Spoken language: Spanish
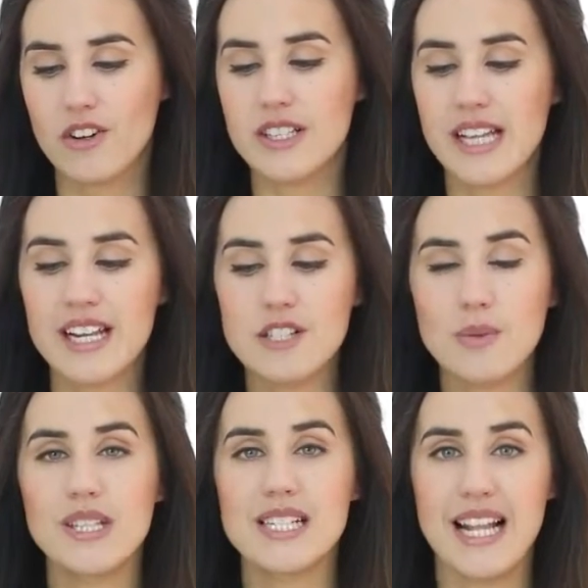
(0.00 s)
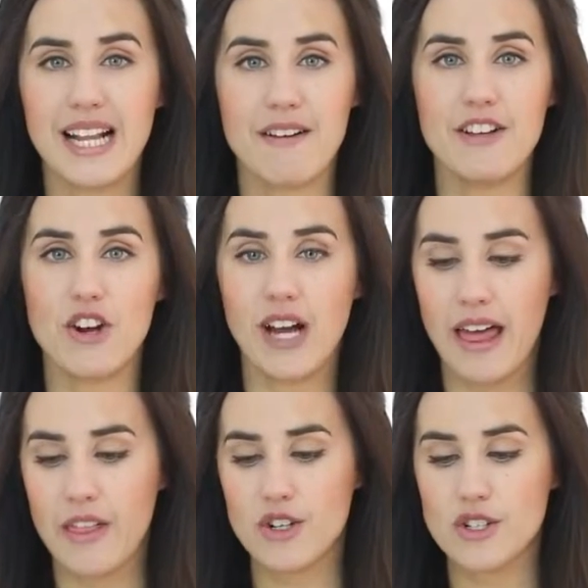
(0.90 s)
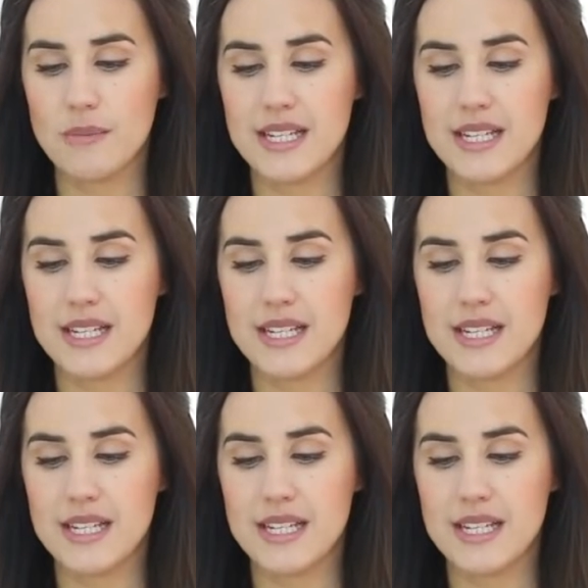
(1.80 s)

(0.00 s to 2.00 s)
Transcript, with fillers: ¿Cortar las puntas del cabello cada dos